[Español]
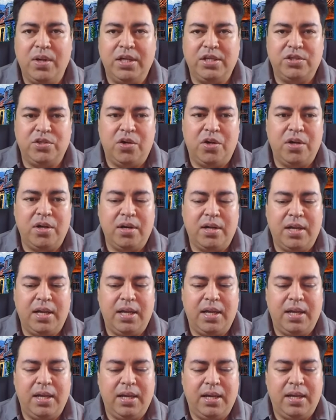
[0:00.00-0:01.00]
un error
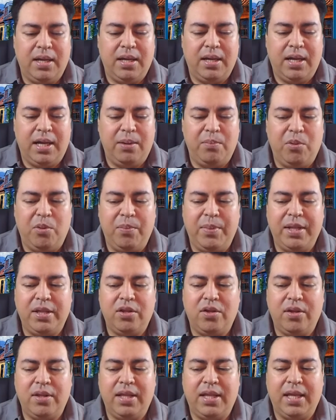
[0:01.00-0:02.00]
ah, al
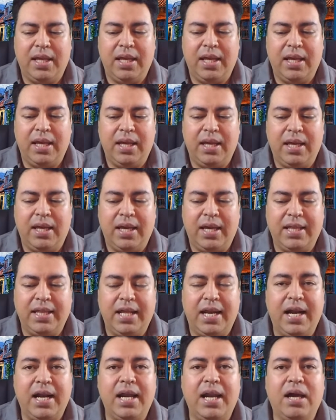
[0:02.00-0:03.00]
momento de
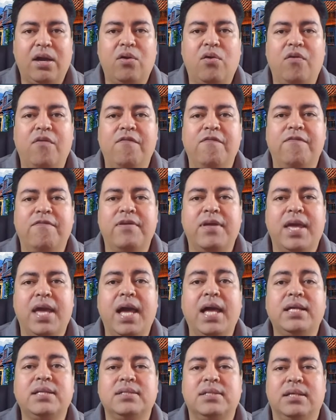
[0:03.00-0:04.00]
generar la
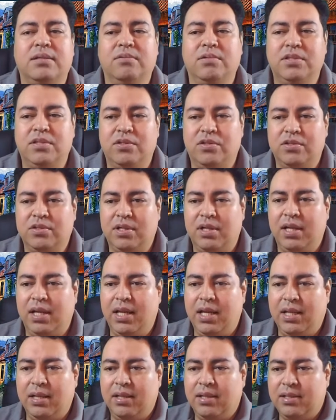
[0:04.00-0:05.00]
confianza en nuestros
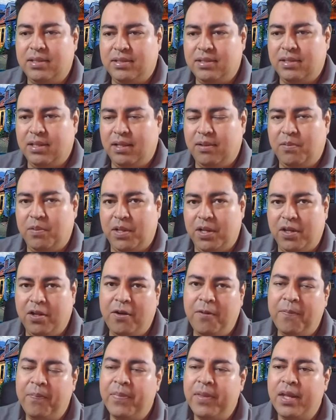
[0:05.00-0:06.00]
clientes, ¿de
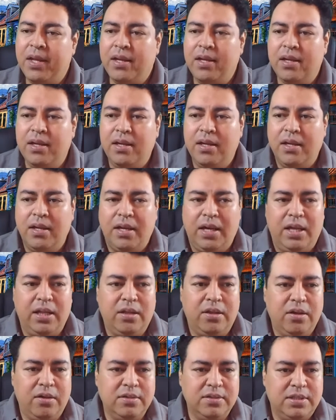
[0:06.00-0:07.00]
acuerdo?
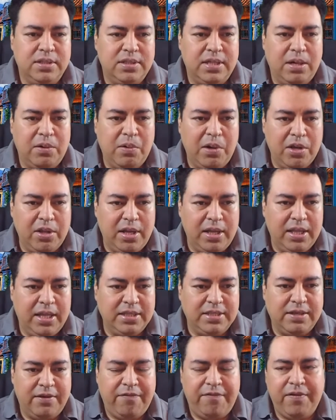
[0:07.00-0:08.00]
Entonces, de acuerdo
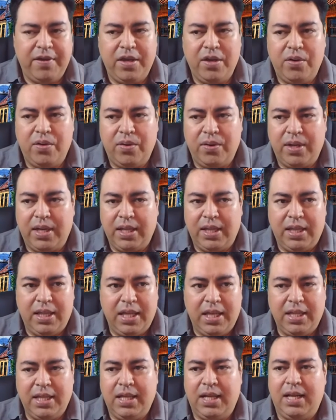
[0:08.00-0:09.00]
al desafío que
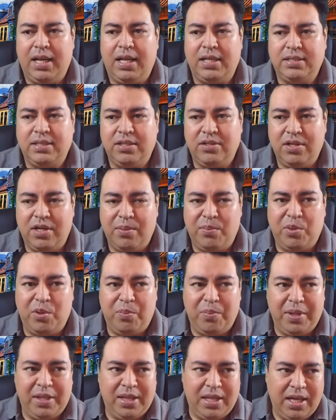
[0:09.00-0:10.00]
tiene la señora
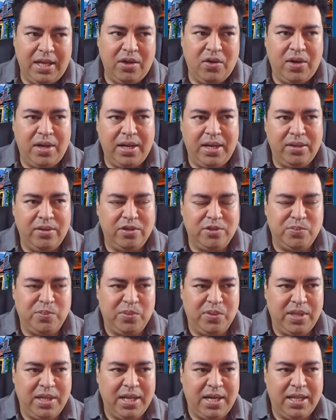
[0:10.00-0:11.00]
propietaria, ojalá nos
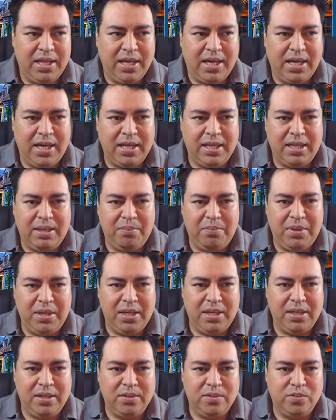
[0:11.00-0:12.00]
pudiera dejar
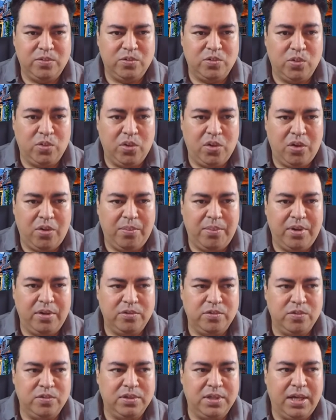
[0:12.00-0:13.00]
también su
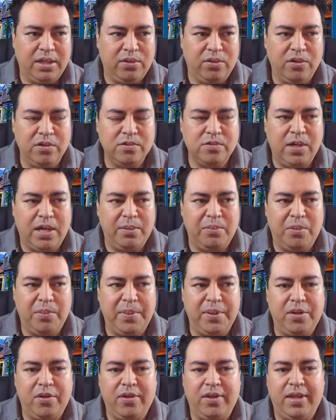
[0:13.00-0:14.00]
nombre o sus datos al
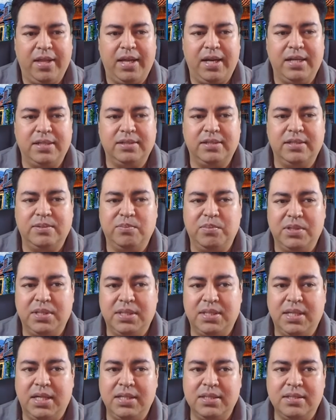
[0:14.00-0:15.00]
momento de dar las
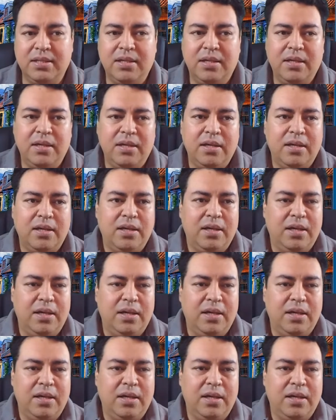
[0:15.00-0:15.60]
respuestas.